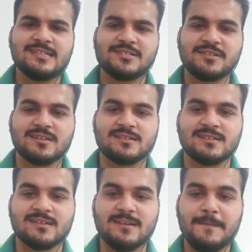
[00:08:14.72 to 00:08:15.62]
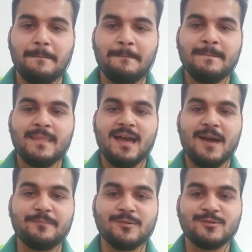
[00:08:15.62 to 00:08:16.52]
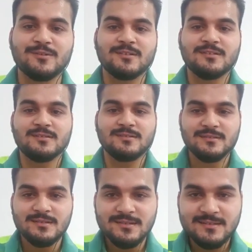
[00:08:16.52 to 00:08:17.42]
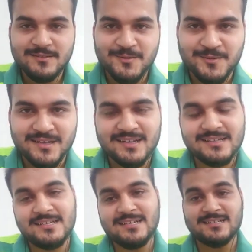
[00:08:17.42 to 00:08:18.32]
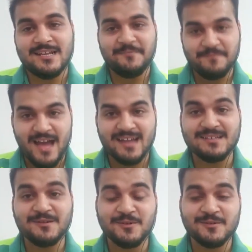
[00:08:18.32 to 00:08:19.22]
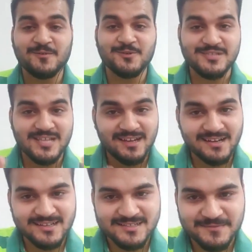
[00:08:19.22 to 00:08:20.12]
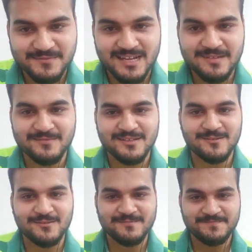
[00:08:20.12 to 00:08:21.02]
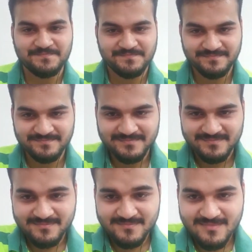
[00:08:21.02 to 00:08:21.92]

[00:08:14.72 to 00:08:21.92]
और ज़्यादा से ज़्यादा शेयर करके आप लोग ओकरा के ढेर सारा प्यार दिलो और चैनल के सब्सक्राइब कर लो